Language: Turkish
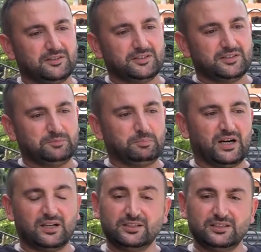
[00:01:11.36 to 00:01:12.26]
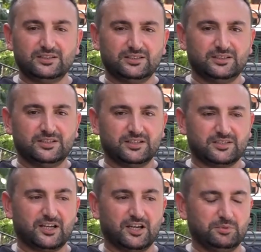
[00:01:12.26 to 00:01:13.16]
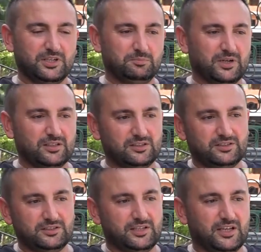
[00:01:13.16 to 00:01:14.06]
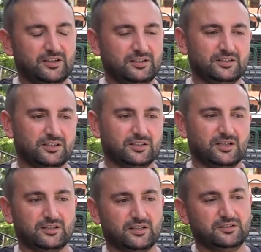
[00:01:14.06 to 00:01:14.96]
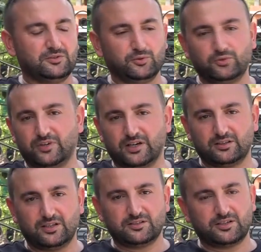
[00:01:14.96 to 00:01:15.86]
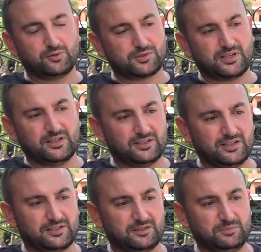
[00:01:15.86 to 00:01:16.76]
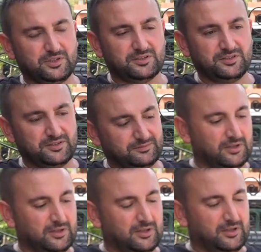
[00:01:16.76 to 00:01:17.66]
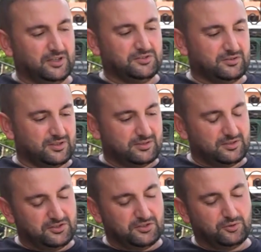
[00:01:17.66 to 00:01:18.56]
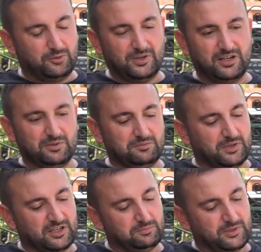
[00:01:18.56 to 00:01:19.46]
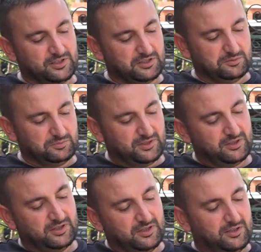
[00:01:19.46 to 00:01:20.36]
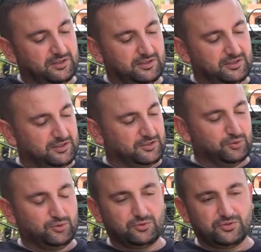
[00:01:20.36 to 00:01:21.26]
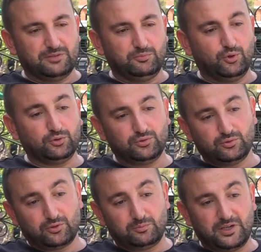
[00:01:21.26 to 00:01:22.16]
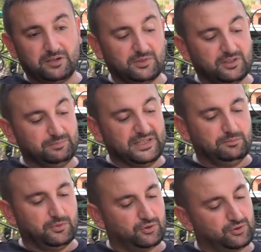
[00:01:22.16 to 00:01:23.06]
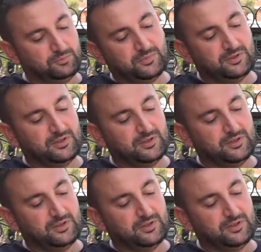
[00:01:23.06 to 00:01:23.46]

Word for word: ıı, bağlılığı, sahibine bağlılığı diğer ırklardan onu farklandıran özelliklerden biridir. Açıkçası hiç Doberman bakmak gibi bir e, düşüncem yoktu. Doberman'ı bilmiyordum.